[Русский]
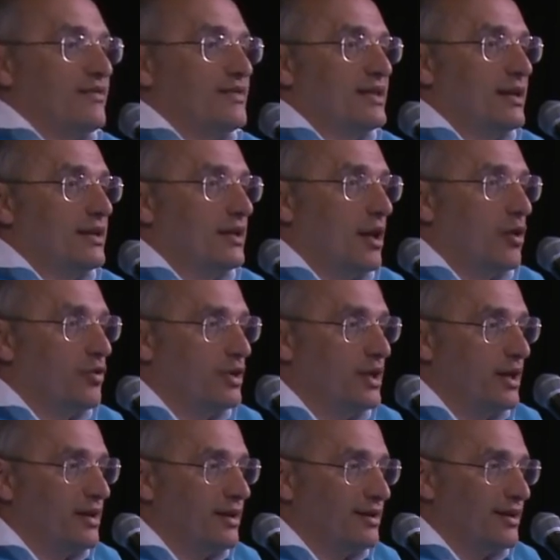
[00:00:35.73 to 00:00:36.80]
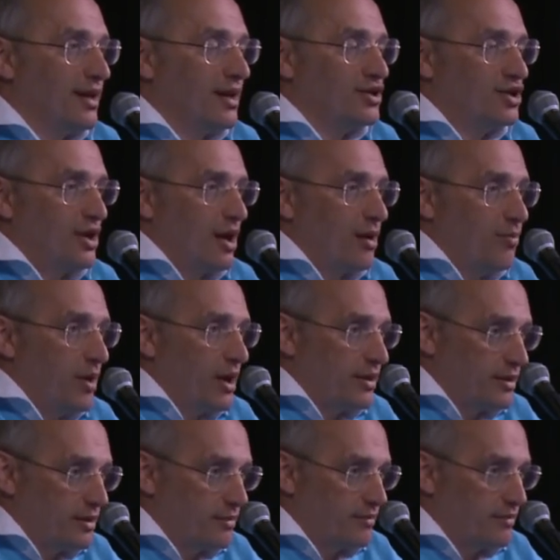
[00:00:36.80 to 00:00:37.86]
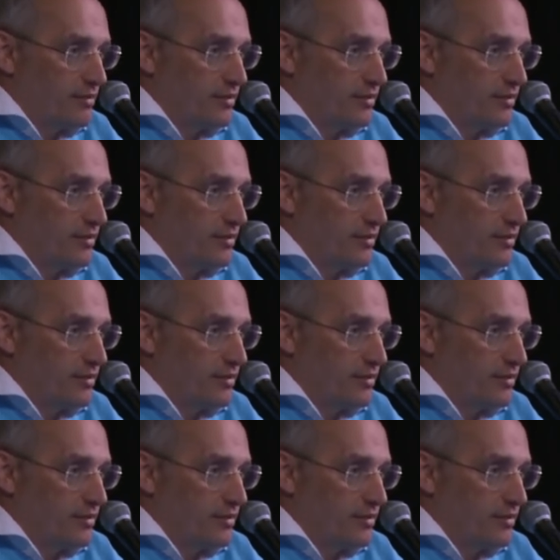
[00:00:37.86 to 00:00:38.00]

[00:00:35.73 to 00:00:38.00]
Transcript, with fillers: о всех трех детях так же, как мать.